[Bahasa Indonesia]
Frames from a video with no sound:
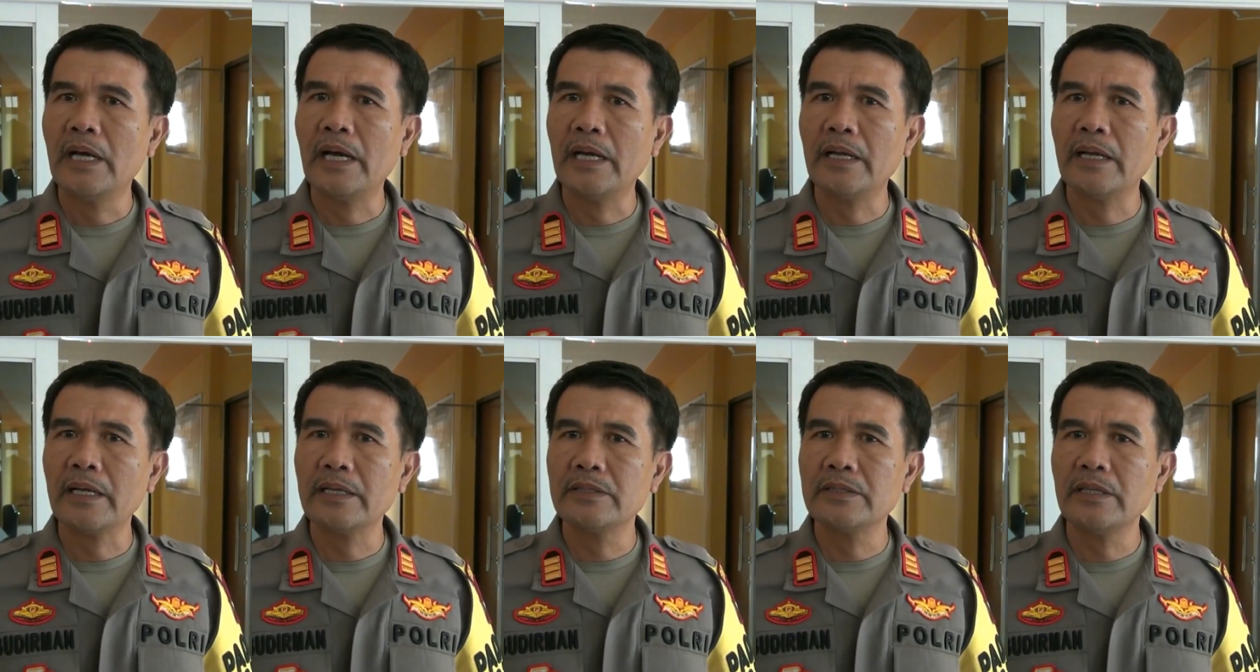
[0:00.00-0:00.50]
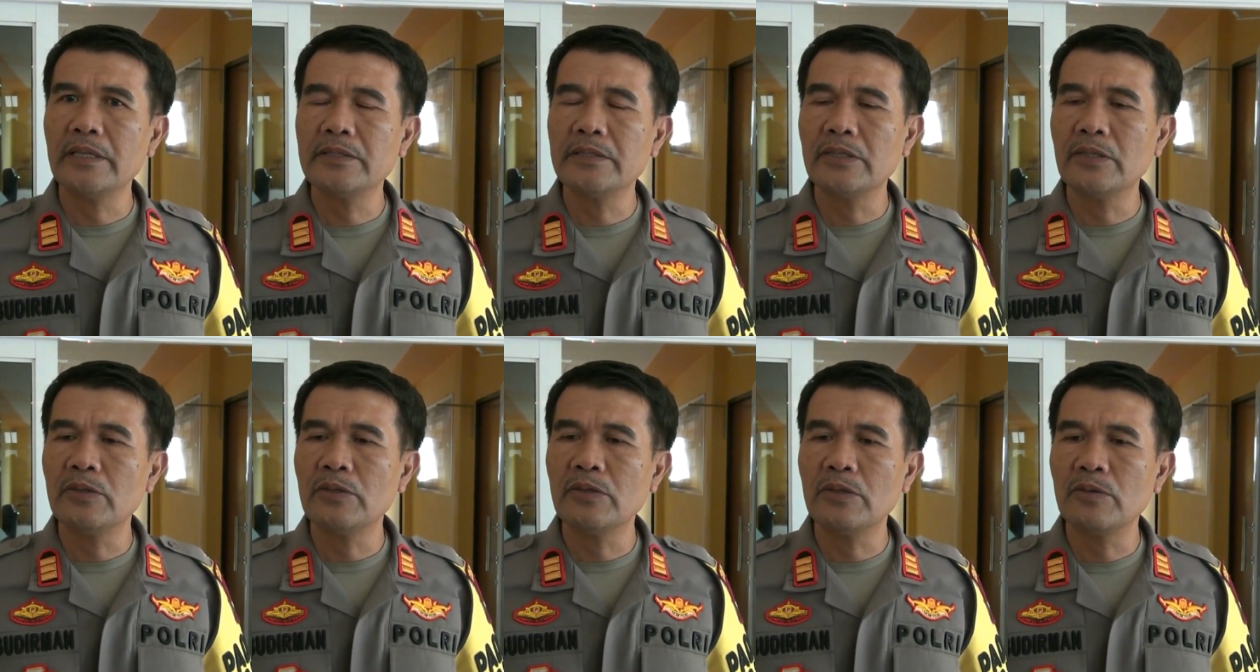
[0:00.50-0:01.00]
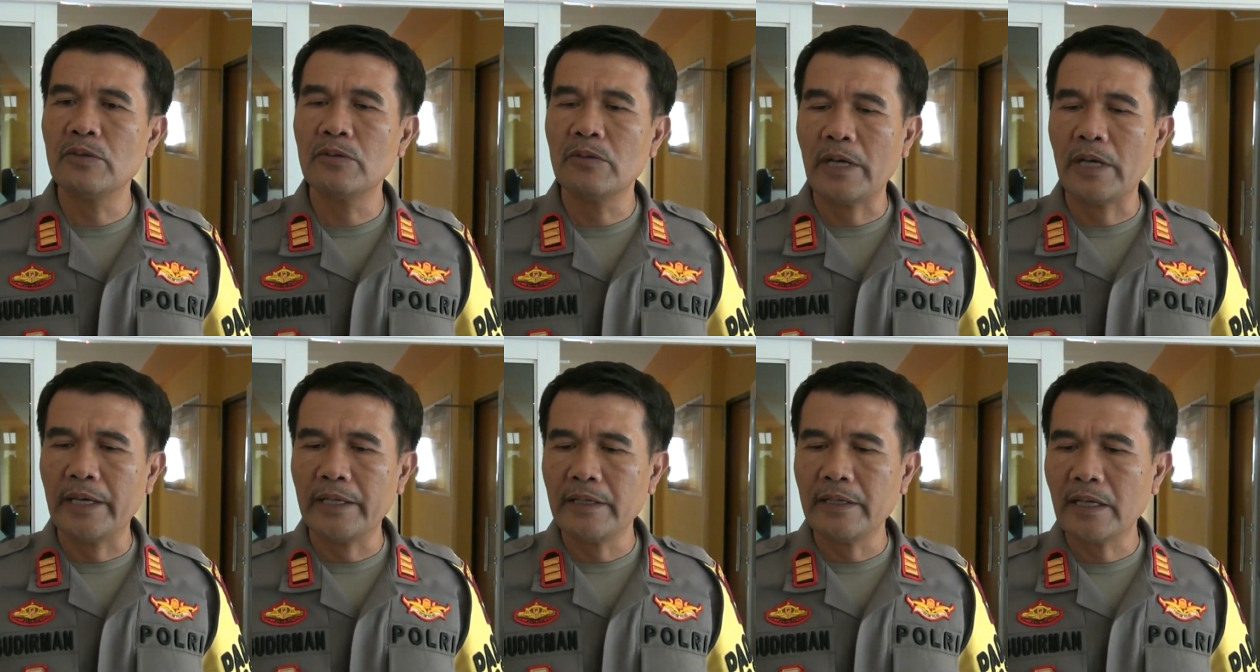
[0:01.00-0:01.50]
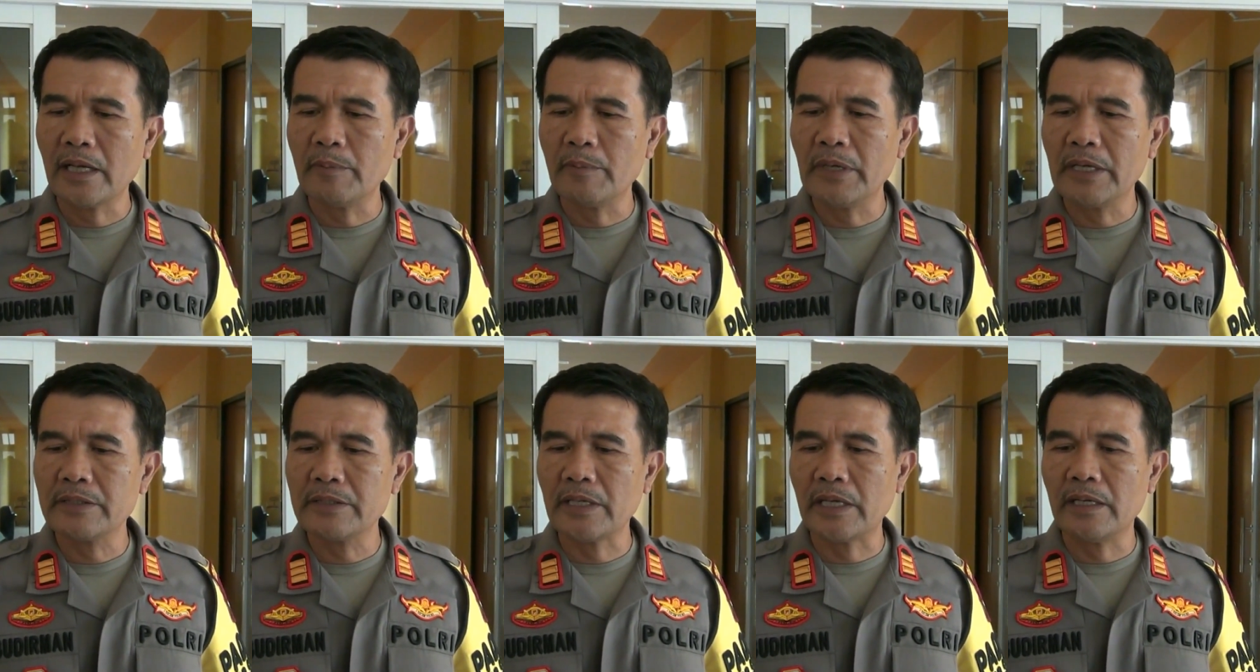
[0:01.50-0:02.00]
memukul korban. Akhirnya kami
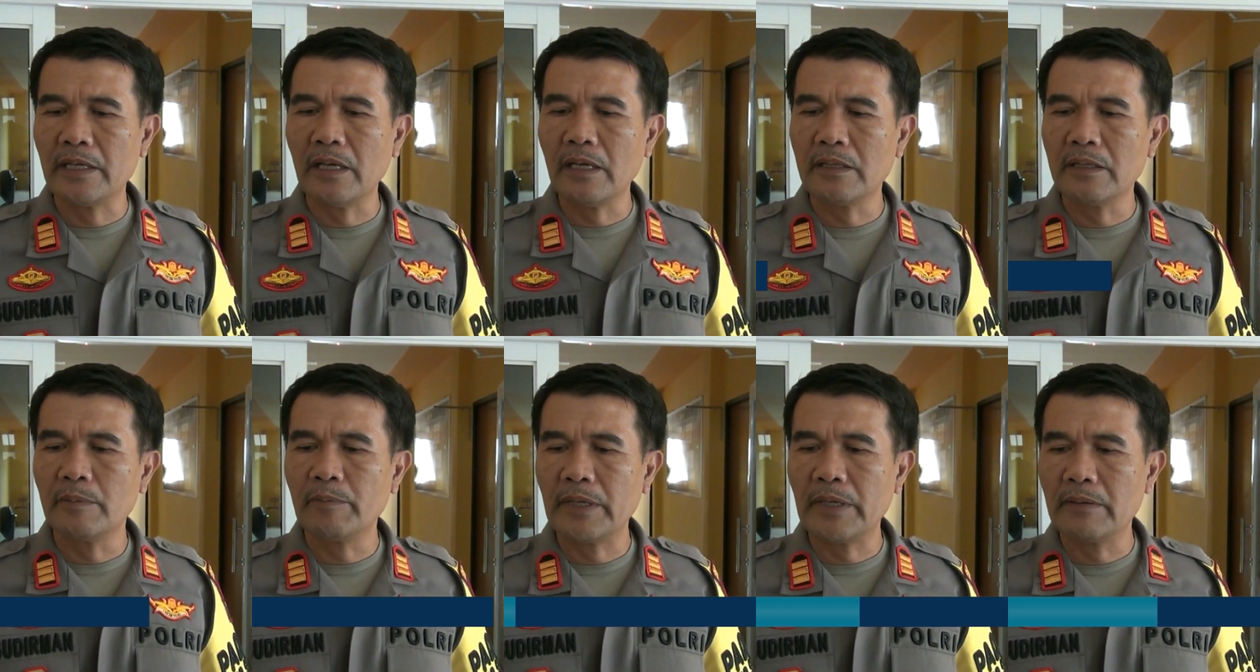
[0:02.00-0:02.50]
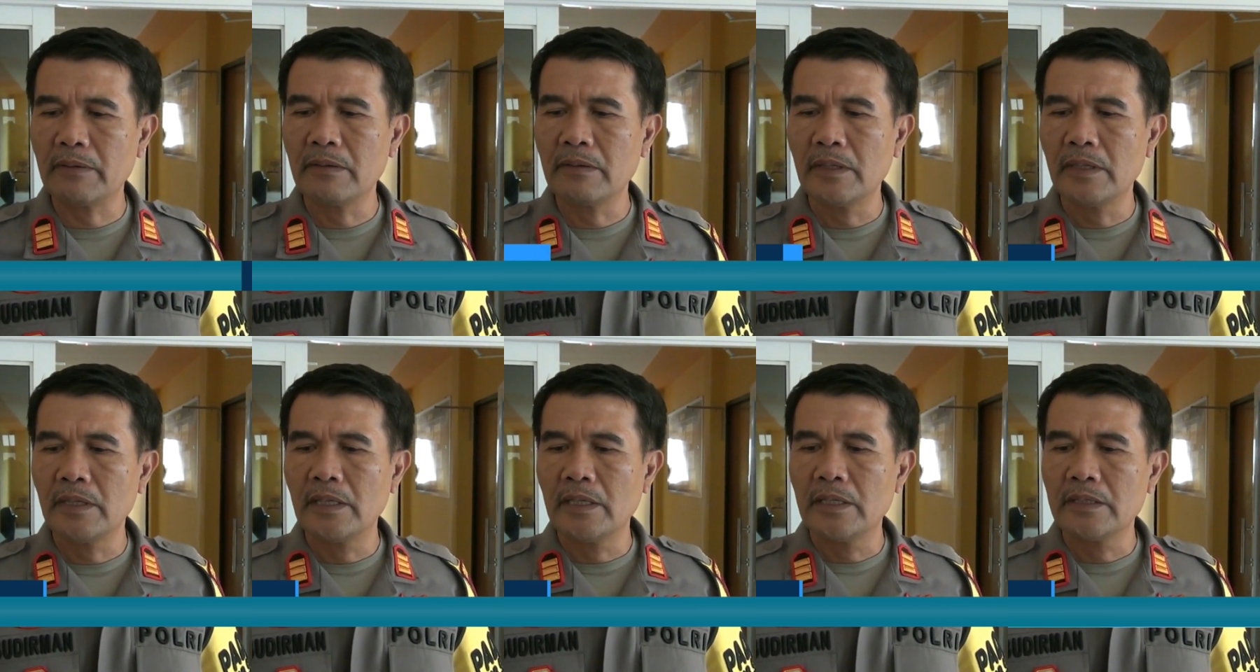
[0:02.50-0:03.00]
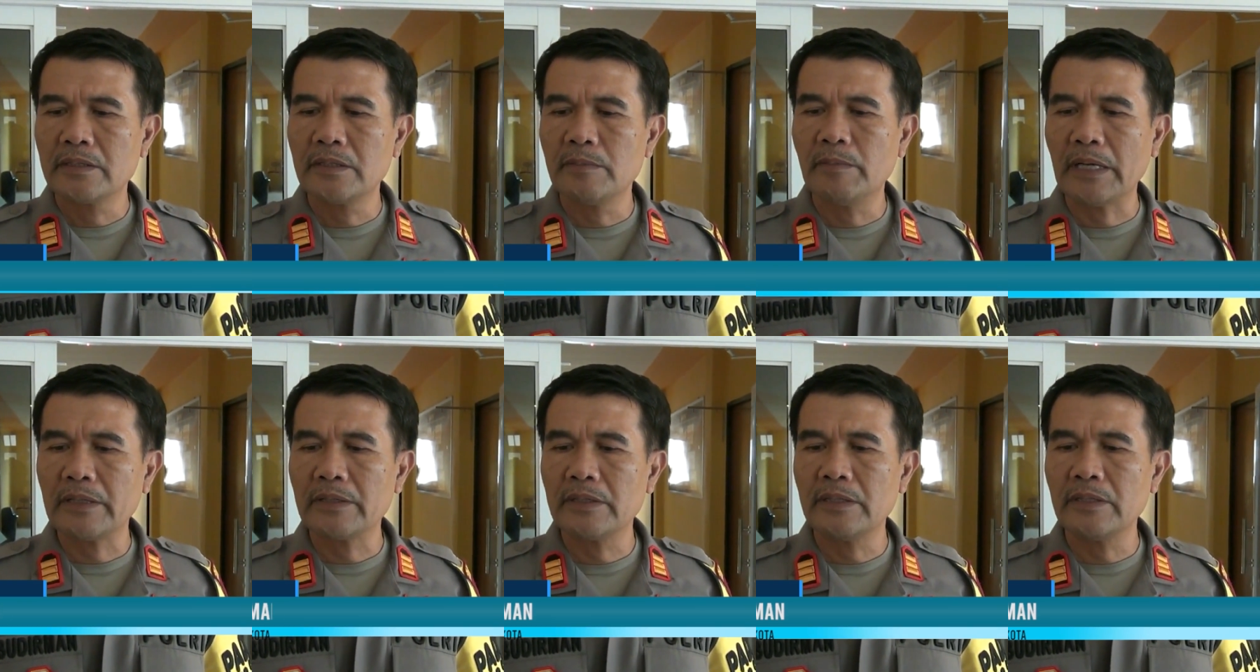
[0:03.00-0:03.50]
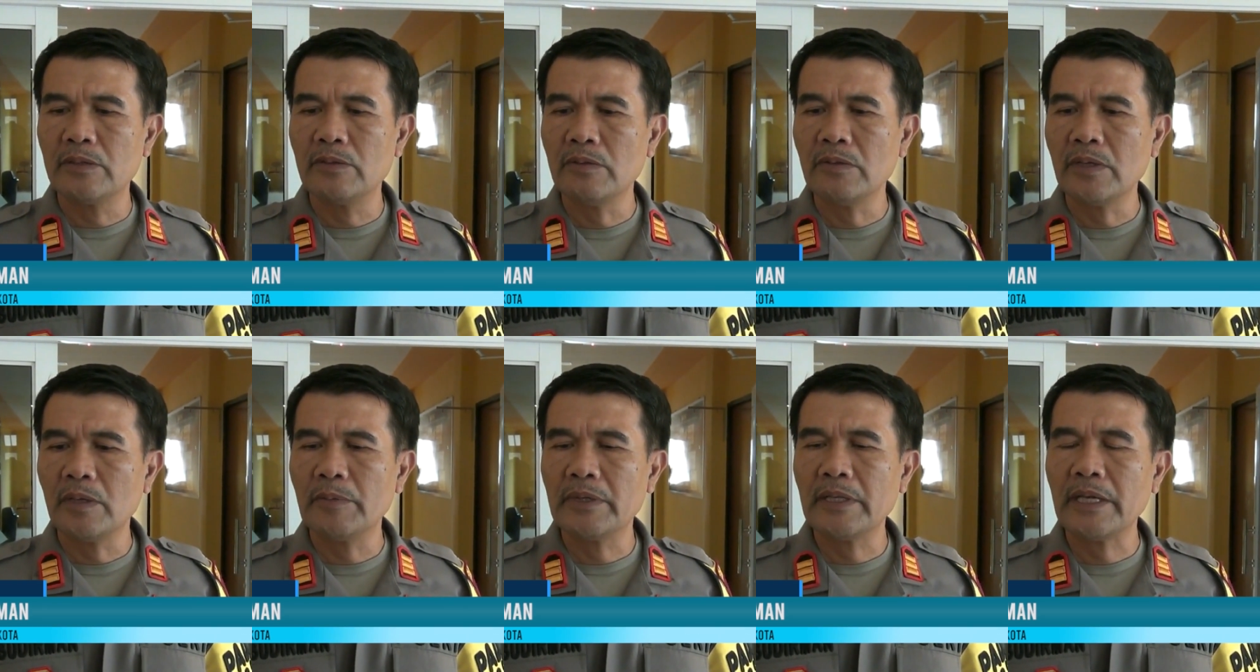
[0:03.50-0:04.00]
ke sana tempat si Bakti itu
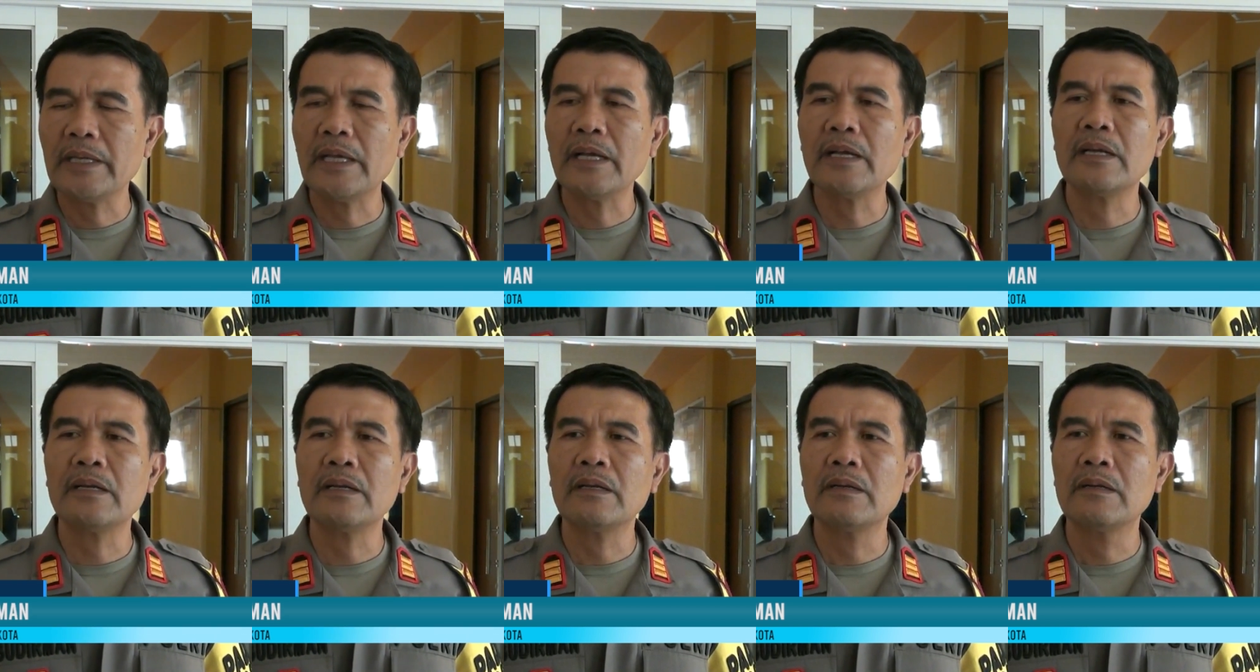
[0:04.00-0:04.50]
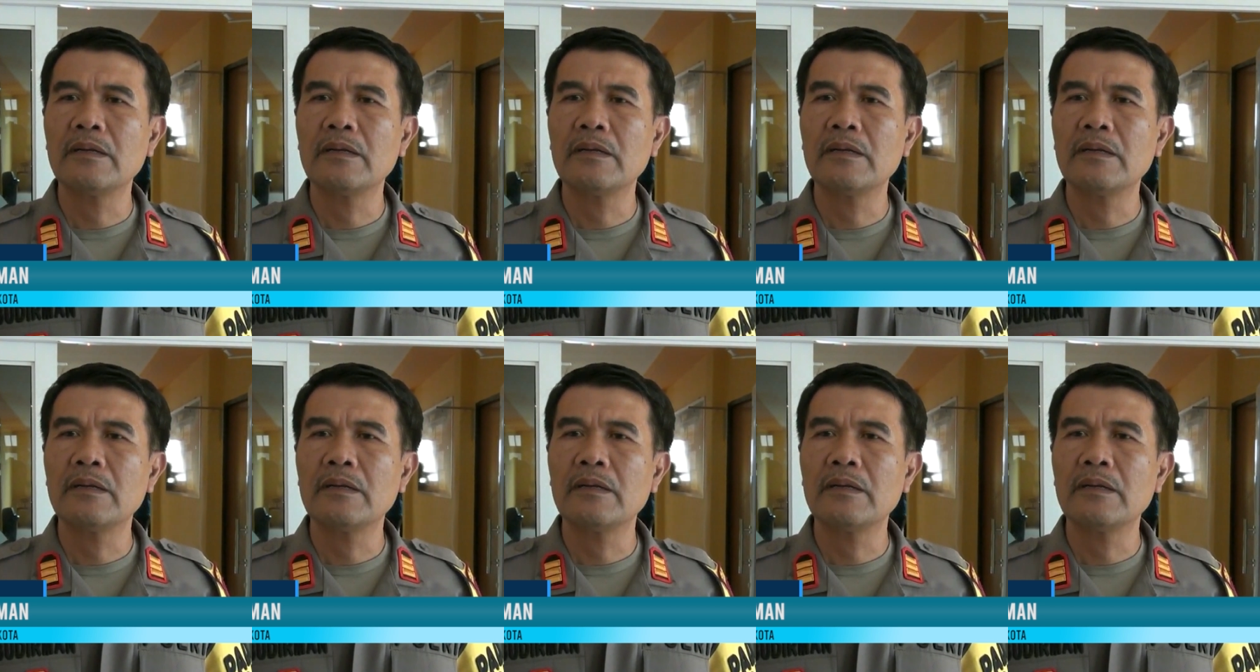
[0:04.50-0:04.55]
kami tanyakan